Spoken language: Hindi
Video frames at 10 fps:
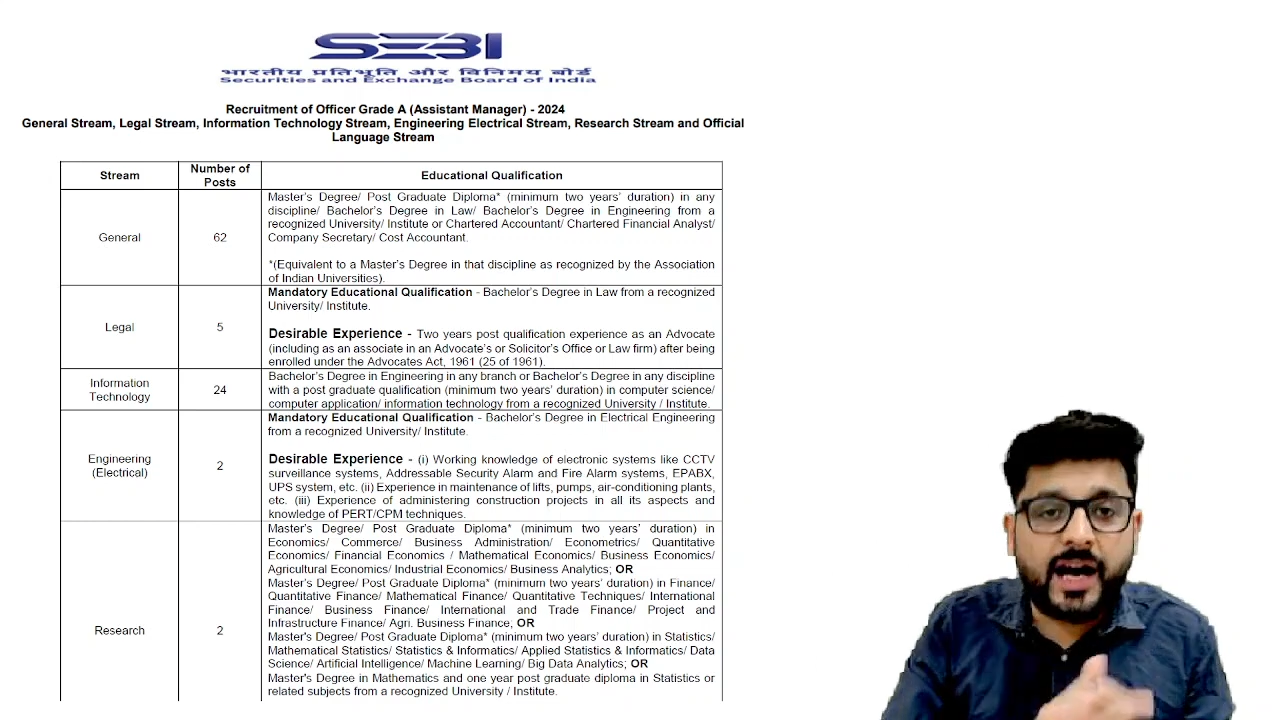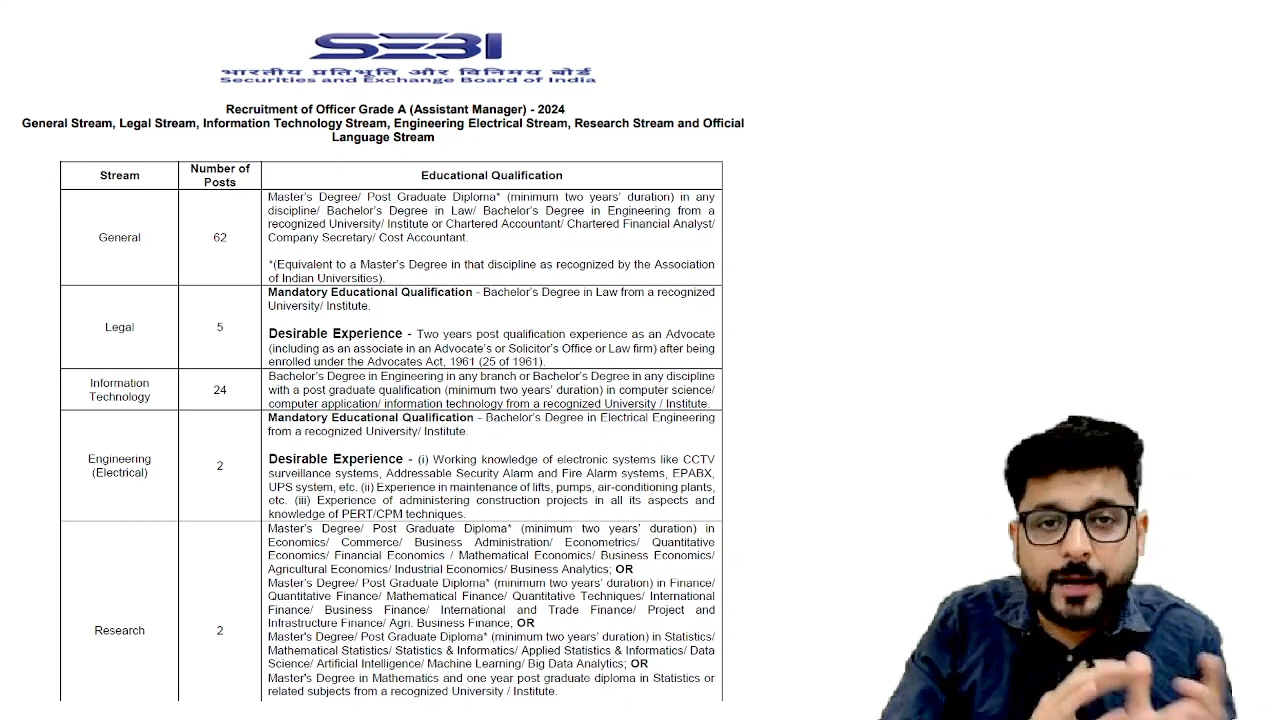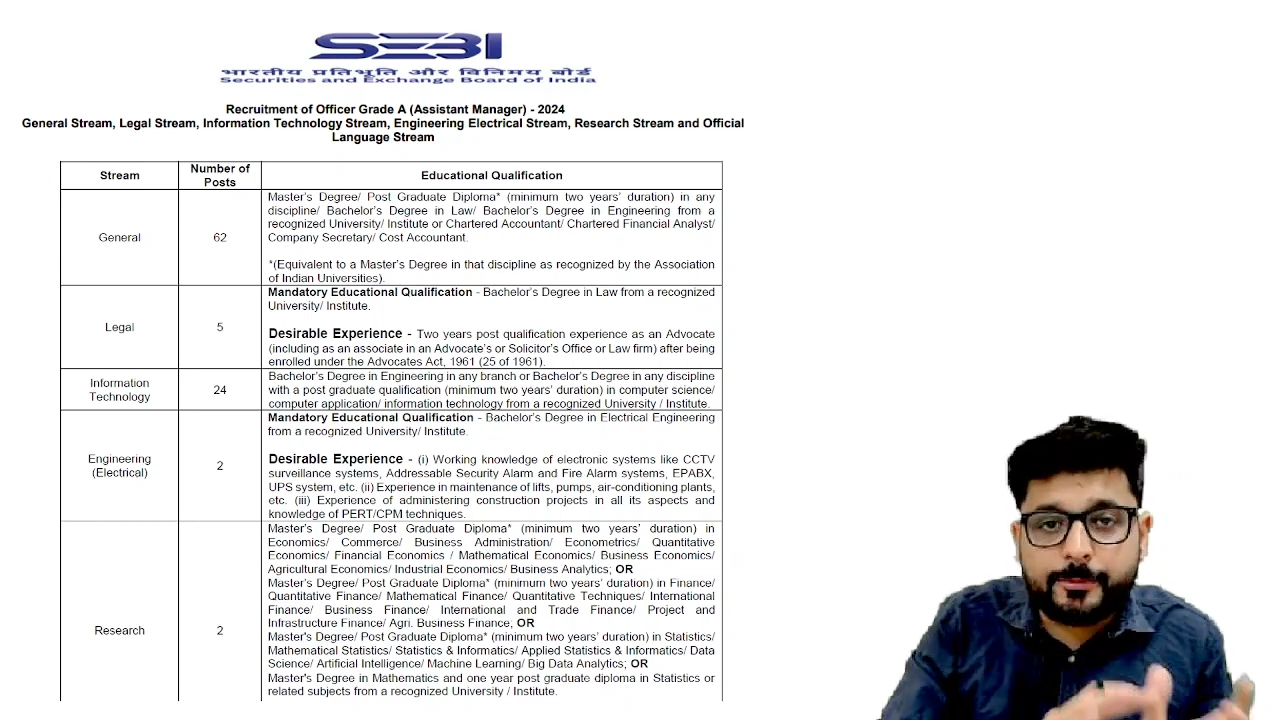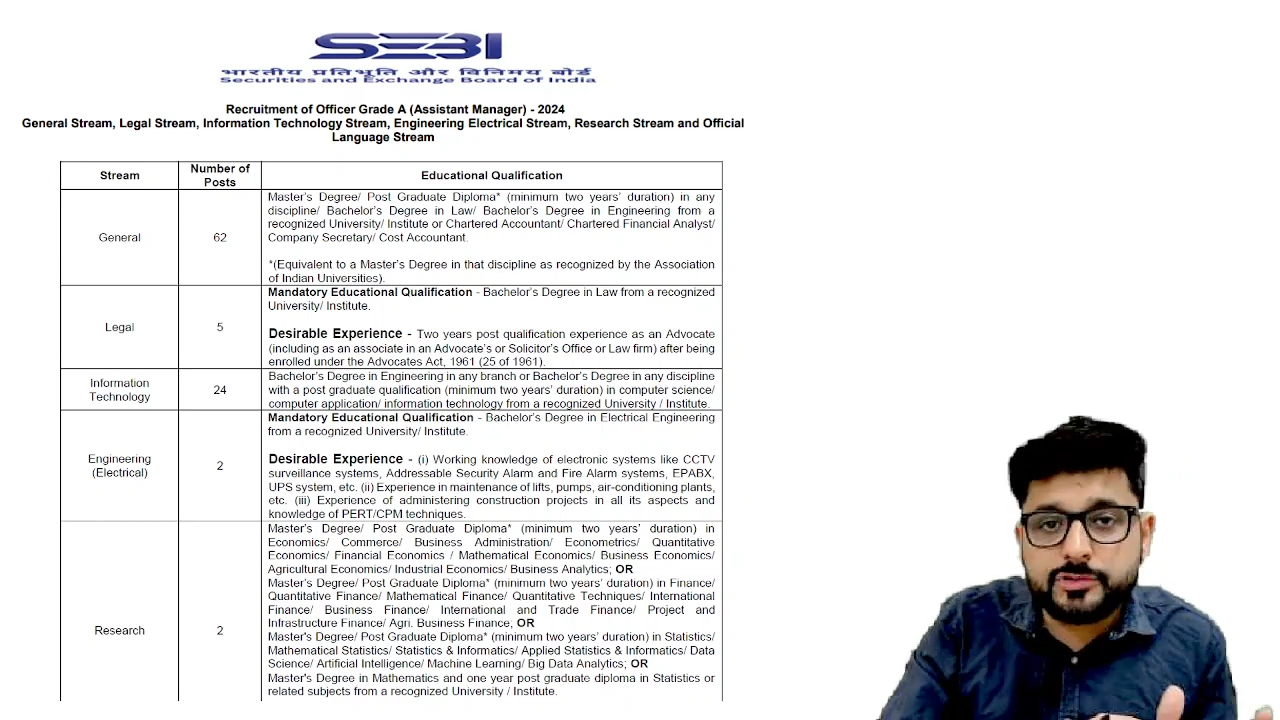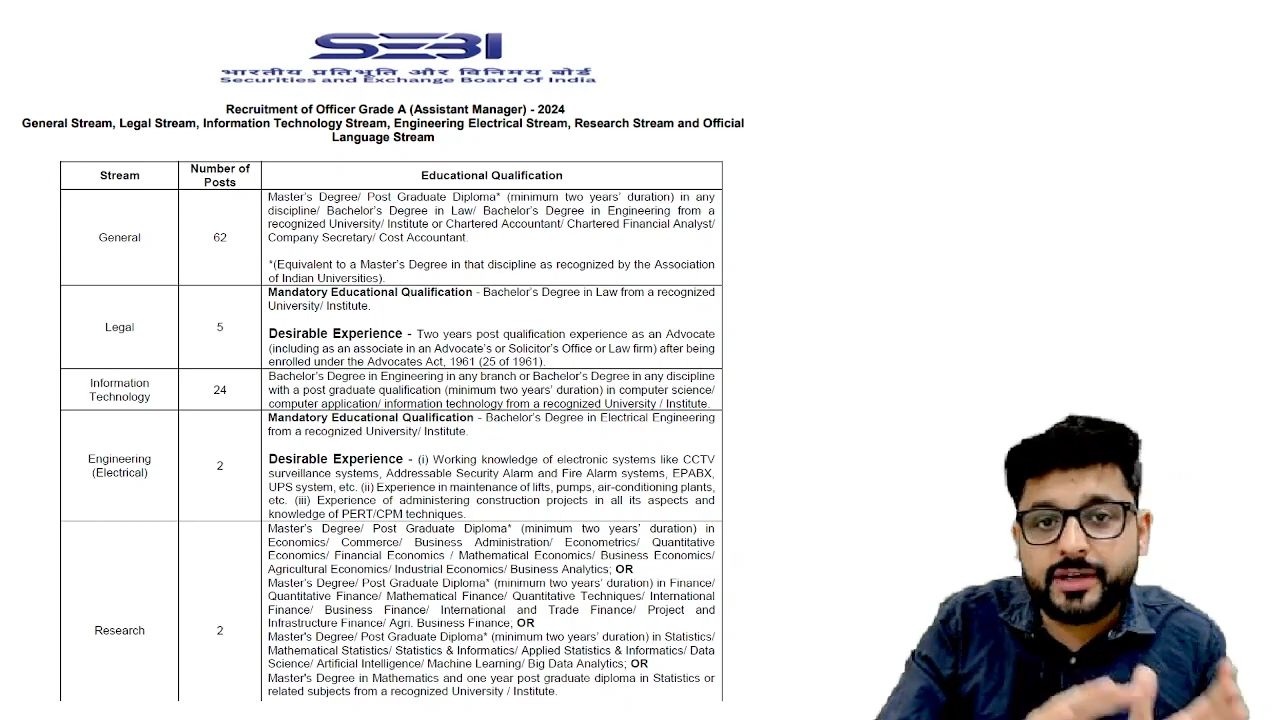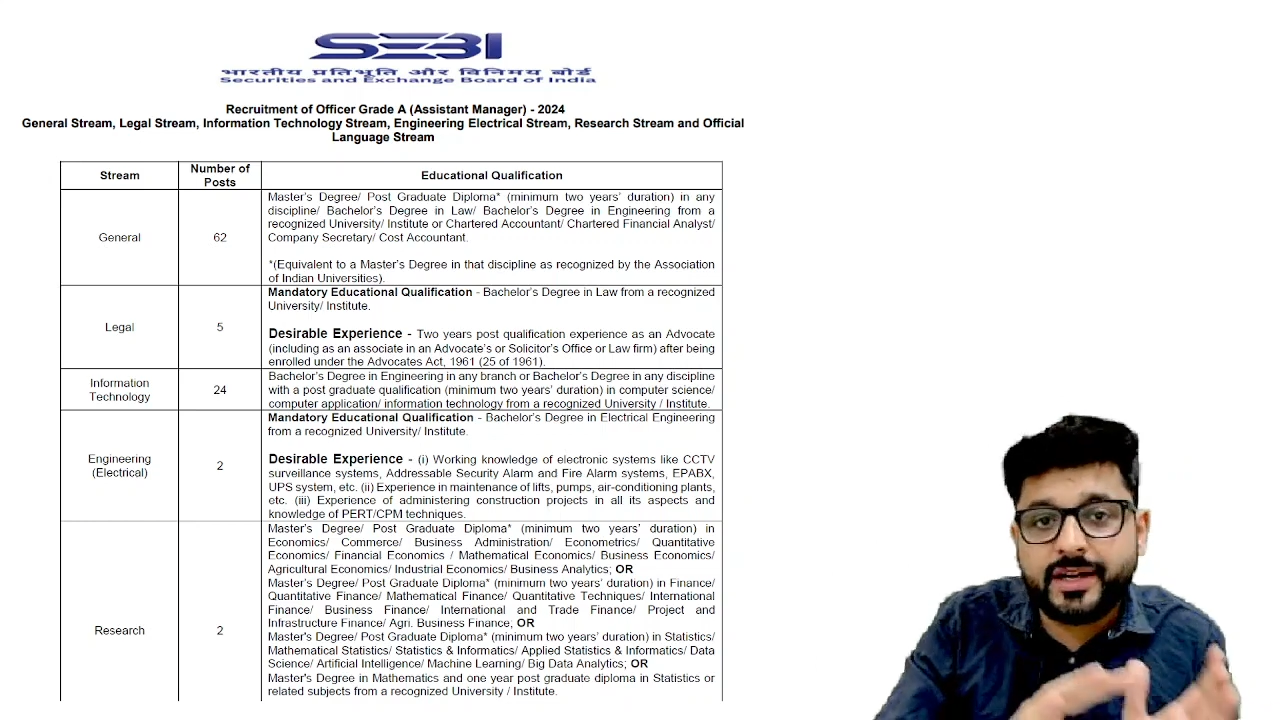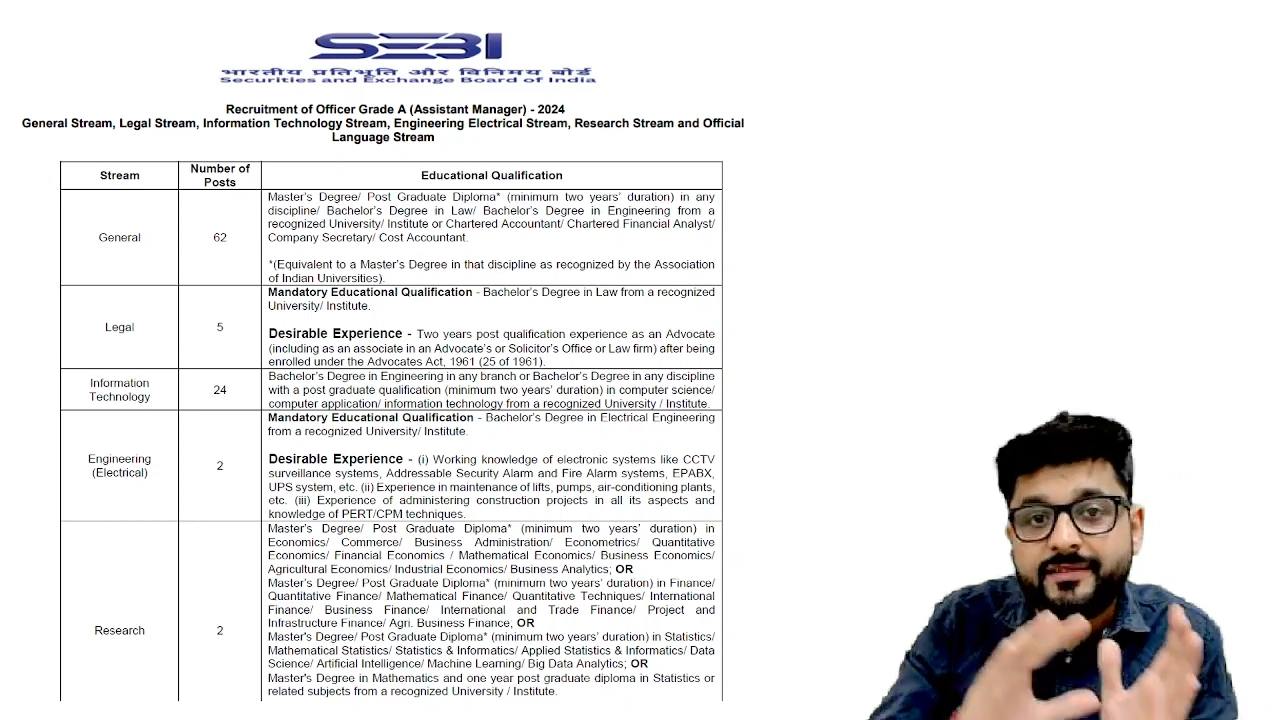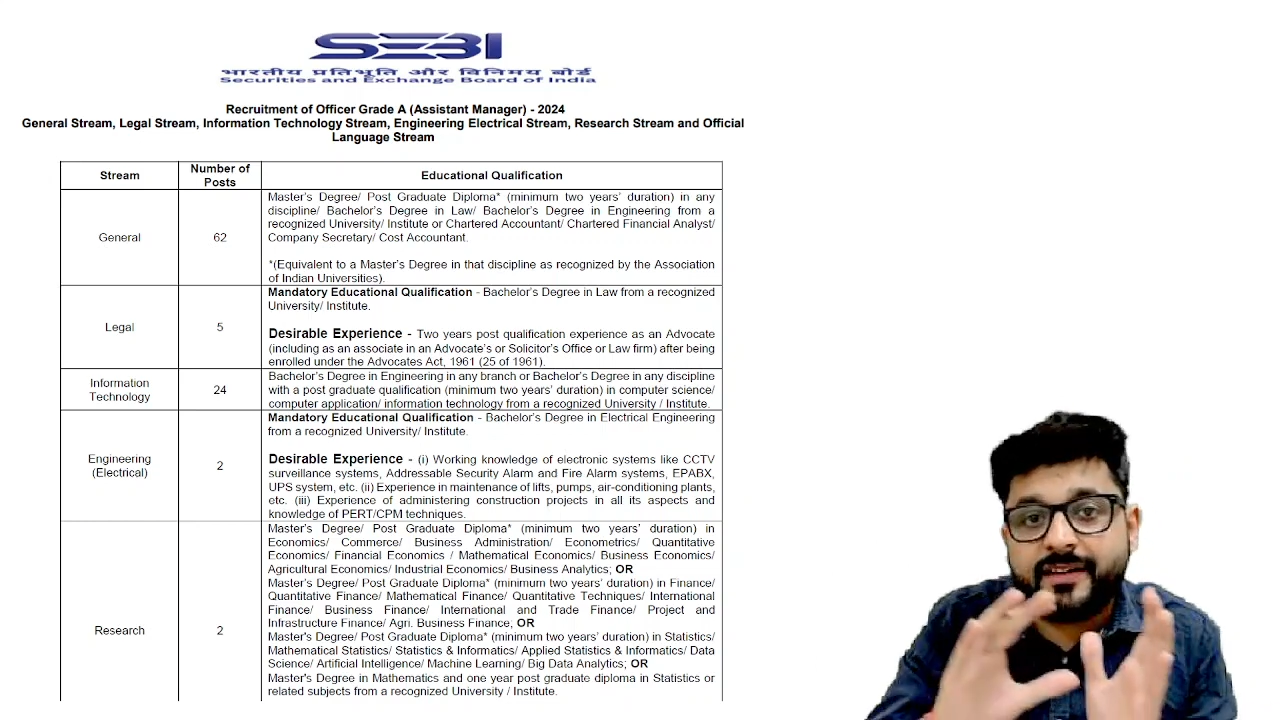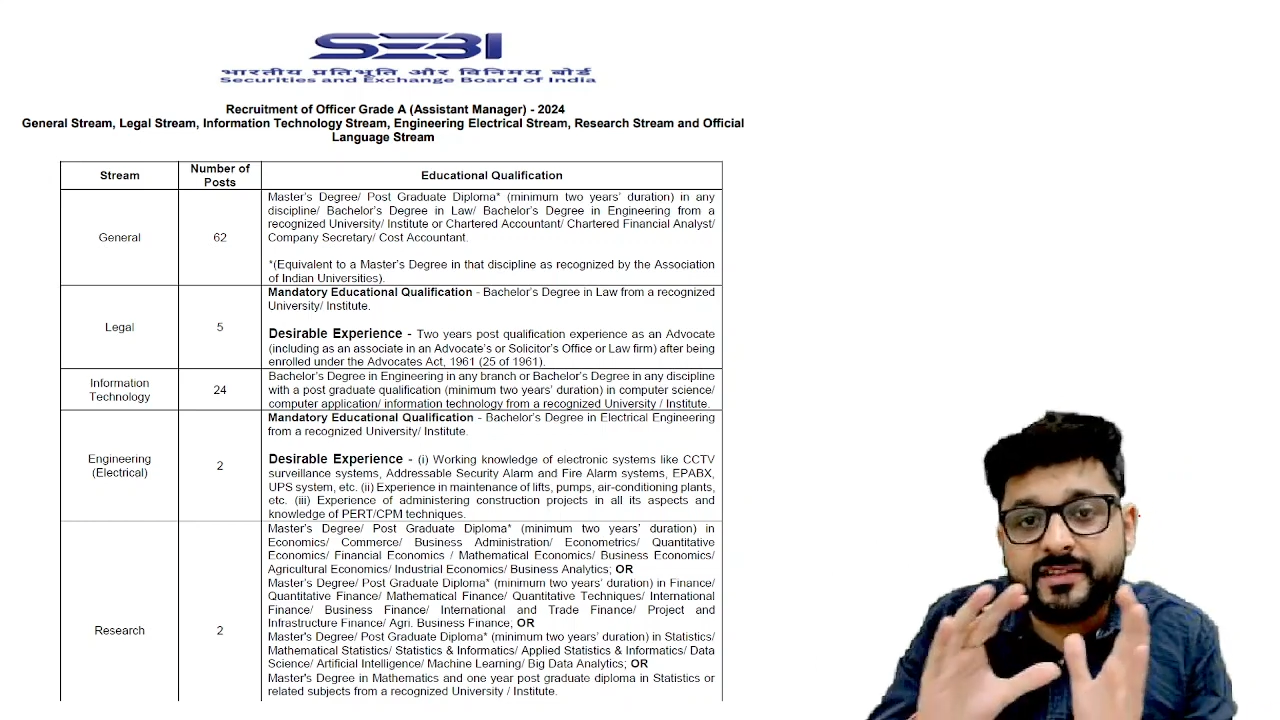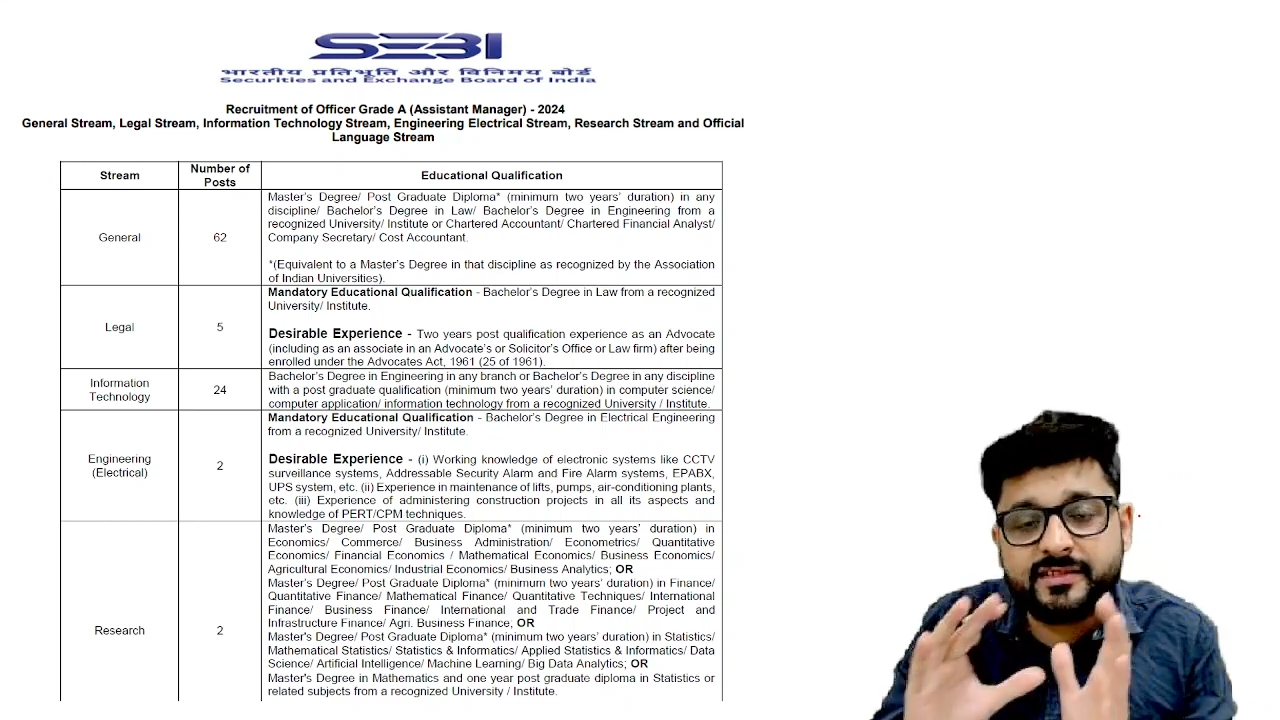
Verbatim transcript: आपको जो एडवांस